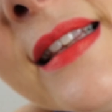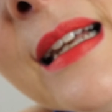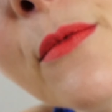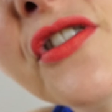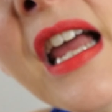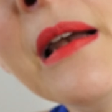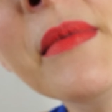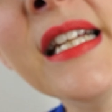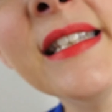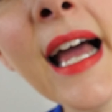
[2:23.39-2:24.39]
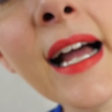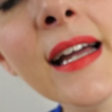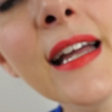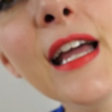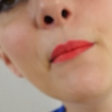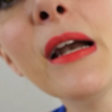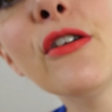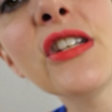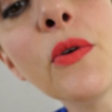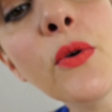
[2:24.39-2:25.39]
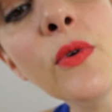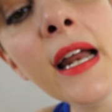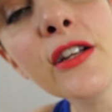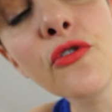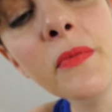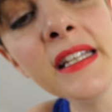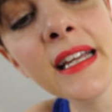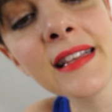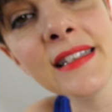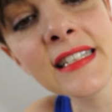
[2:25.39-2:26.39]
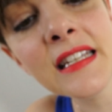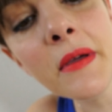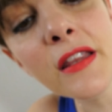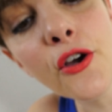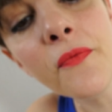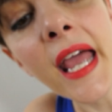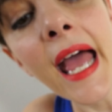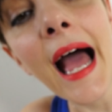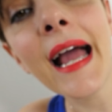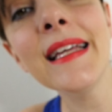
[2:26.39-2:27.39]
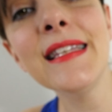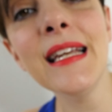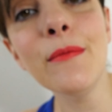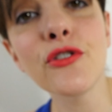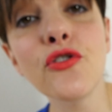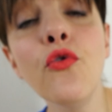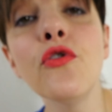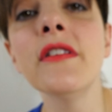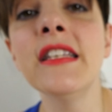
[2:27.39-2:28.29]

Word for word: Tenemos el mini jack para los auriculares, un mini jack de 3,5. Aquí tenemos un